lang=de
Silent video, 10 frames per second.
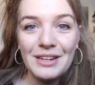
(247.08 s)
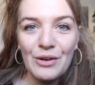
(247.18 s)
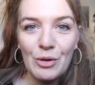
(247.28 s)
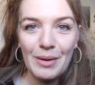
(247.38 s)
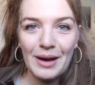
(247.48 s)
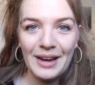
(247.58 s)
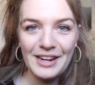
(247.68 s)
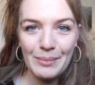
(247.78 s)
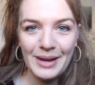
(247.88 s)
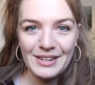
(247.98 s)
hören und auf dem
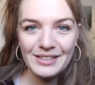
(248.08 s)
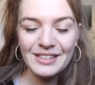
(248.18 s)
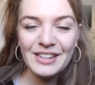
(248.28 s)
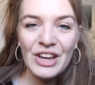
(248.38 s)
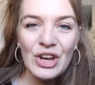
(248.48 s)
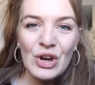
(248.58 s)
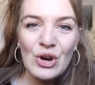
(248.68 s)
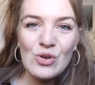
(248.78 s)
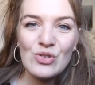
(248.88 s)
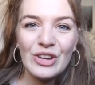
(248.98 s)
Display die Lyrics
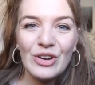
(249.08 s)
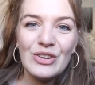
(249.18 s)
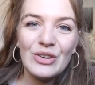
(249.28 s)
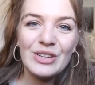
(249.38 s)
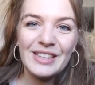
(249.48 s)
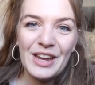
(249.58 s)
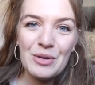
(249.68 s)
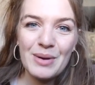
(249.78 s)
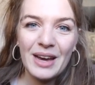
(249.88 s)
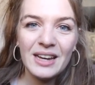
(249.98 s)
zu
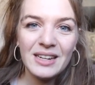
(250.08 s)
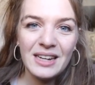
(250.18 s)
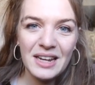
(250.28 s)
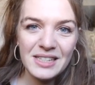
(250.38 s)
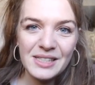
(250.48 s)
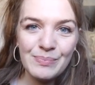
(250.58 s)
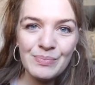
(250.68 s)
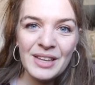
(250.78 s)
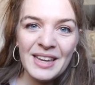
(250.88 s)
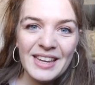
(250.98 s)
How to
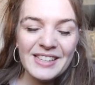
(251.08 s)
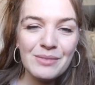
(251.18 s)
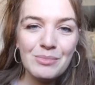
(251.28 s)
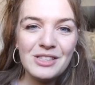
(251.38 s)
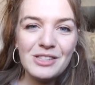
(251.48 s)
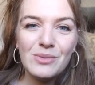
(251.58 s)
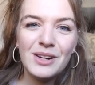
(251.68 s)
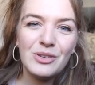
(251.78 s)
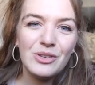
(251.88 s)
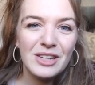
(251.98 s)
Disappear Completely
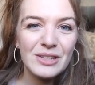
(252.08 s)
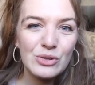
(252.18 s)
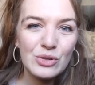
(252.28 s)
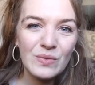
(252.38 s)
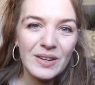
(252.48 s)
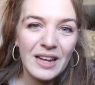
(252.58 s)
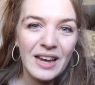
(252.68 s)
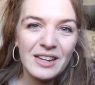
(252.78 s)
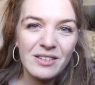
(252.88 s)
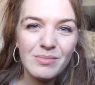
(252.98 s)
aufrufen und
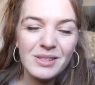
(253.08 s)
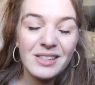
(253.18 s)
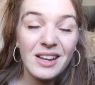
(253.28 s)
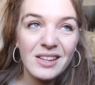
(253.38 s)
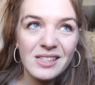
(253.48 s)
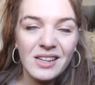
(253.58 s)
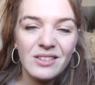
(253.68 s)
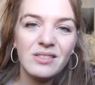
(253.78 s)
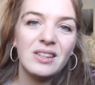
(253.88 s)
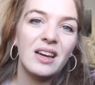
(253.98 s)

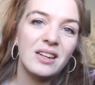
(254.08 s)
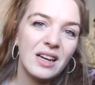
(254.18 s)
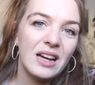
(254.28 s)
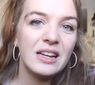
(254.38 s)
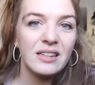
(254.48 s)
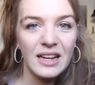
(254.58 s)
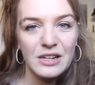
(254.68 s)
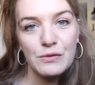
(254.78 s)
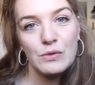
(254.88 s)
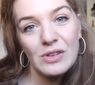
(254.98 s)
dann den gesamten
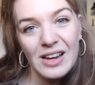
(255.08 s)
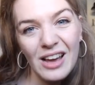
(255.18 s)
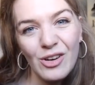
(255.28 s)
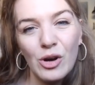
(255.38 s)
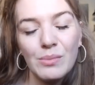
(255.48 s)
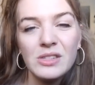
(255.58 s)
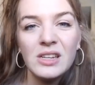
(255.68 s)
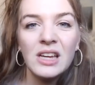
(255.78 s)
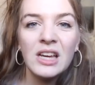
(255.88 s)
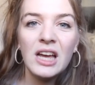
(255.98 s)
Abend mit dir aufs
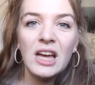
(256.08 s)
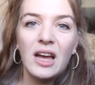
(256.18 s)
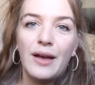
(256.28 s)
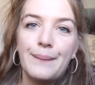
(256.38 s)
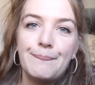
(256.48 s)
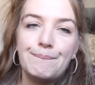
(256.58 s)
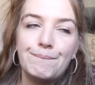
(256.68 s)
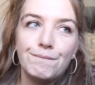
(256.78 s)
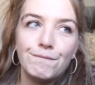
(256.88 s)
Display schauen und,